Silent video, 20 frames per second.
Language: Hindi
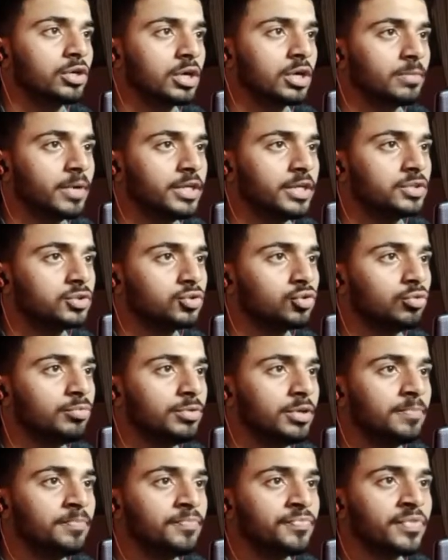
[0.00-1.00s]
कर भाई इसको
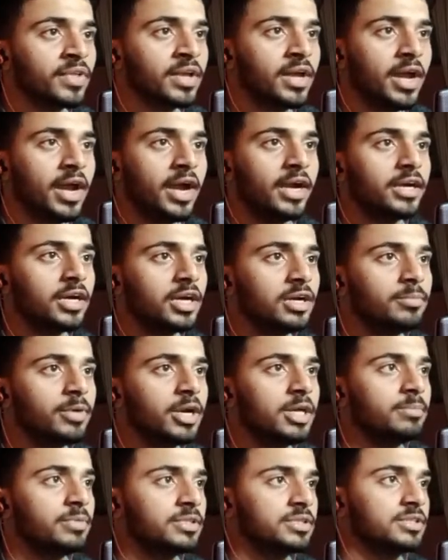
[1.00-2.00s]
भी हैंडगन
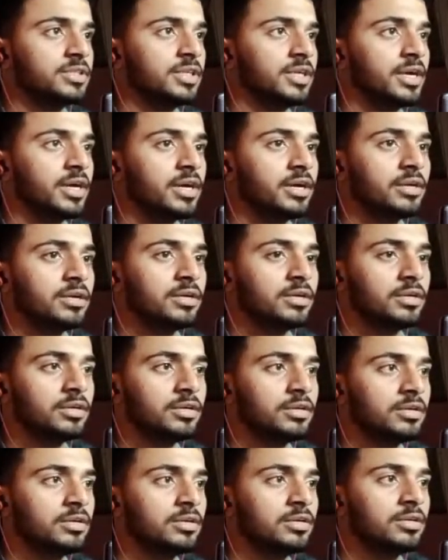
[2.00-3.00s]
बड़ी मस्त है यार
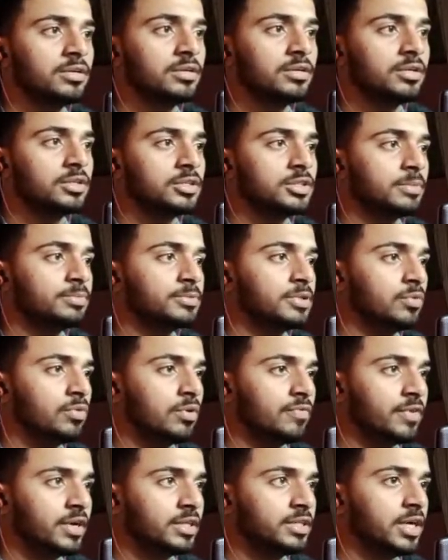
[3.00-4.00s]
सबसे
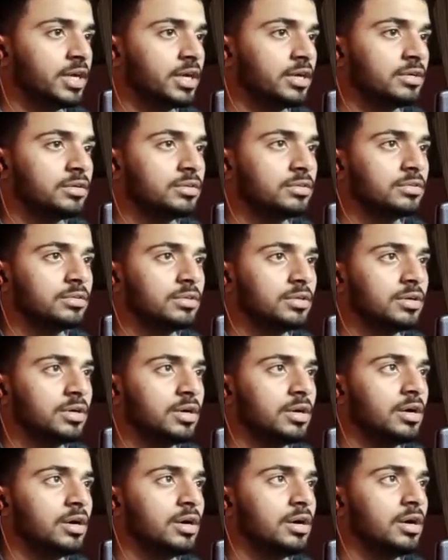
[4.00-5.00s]
वफ़ादार
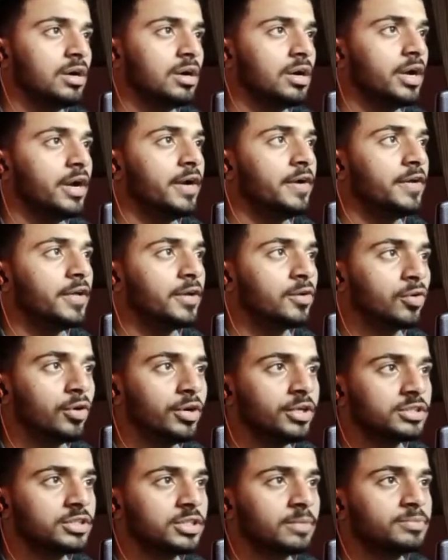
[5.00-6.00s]
एंटी
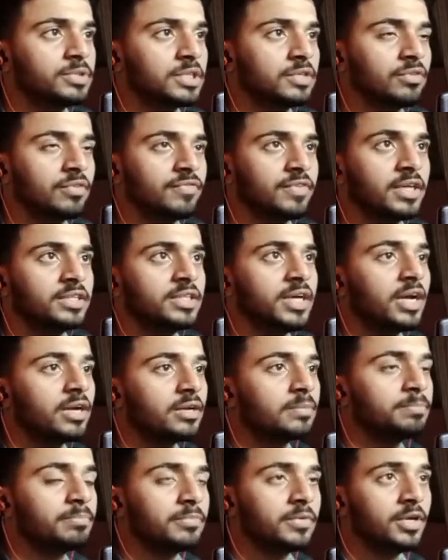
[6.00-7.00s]
कॉइन सबसे वफ़ादार
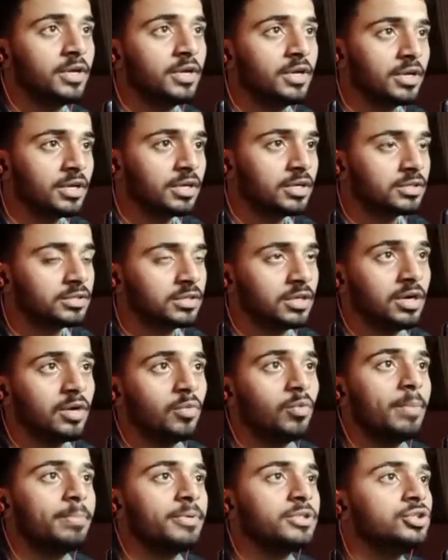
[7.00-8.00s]

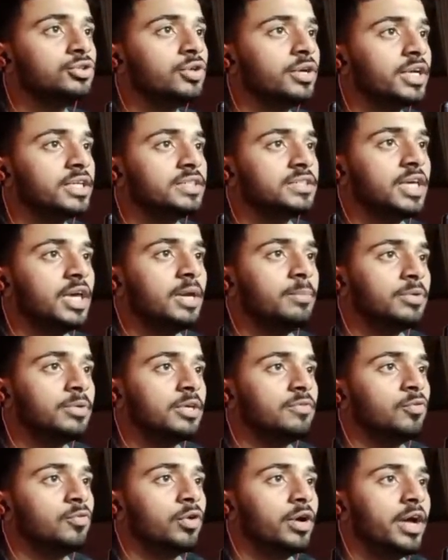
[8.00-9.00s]
वेपन जो है ना इस गेम
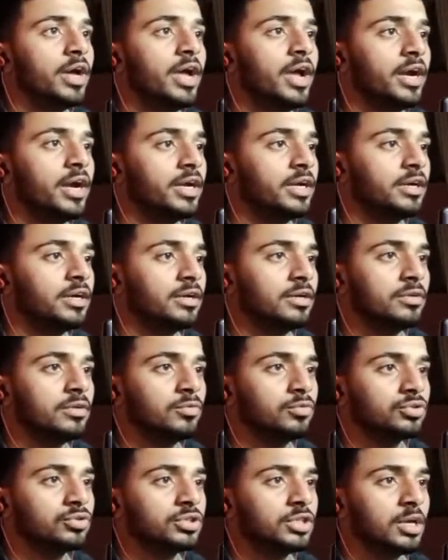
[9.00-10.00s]
की वो है हैंडगन
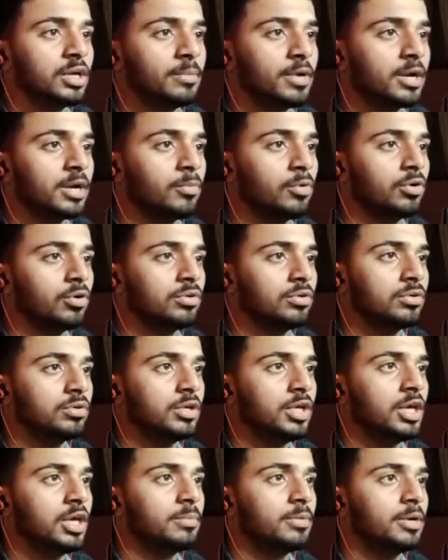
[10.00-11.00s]
उसने हमारा
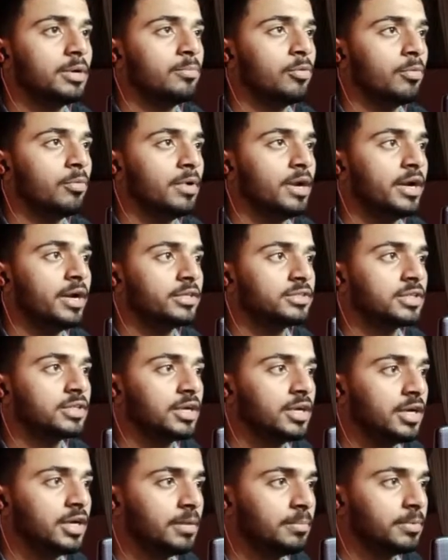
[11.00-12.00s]
एक मिनट बॉबल हेड था
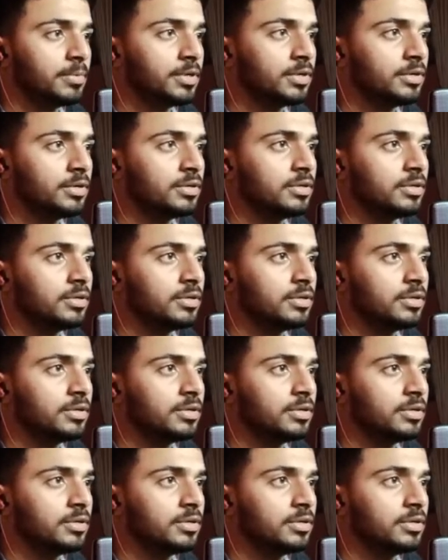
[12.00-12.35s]
ना यहाँ पे